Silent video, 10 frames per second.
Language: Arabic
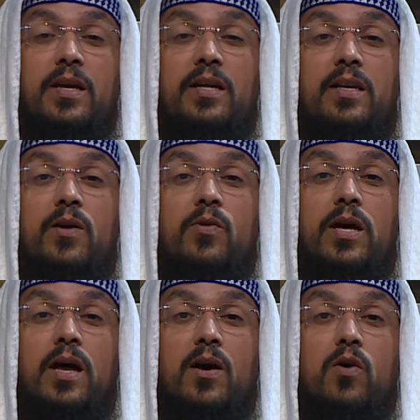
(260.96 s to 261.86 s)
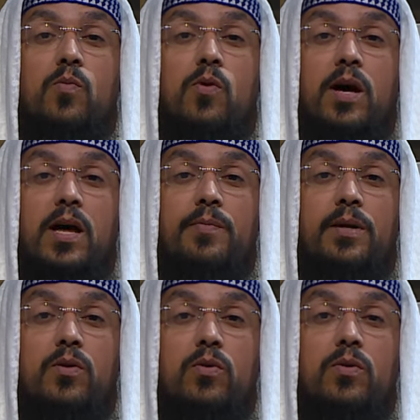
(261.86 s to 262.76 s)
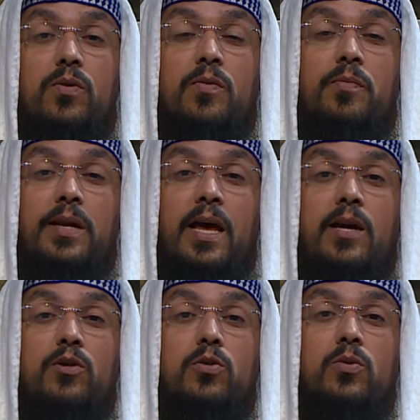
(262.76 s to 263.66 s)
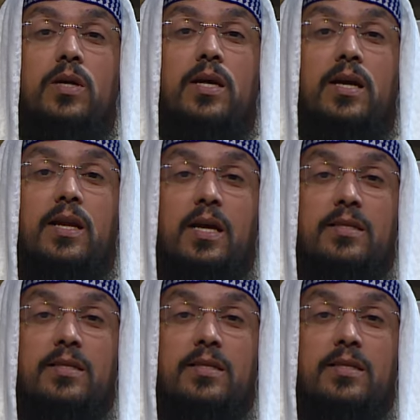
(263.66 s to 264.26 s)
إنه يراكم وقبيله من حيث لا